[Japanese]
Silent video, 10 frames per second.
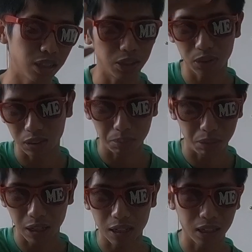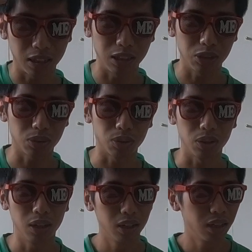作業員みたいな感じでちょっ
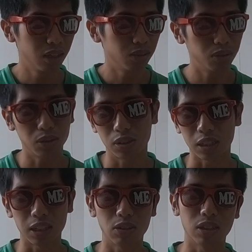と右翼か左翼